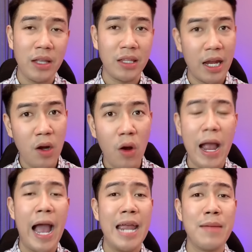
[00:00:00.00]
chị nói
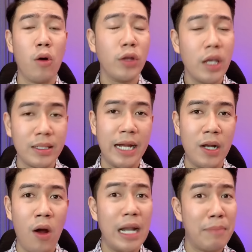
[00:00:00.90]
ai mà có chiếc xe
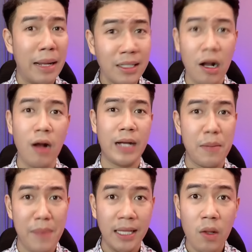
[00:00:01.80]
đó là bảnh cực kỳ
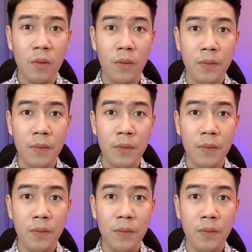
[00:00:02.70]
bảnh luôn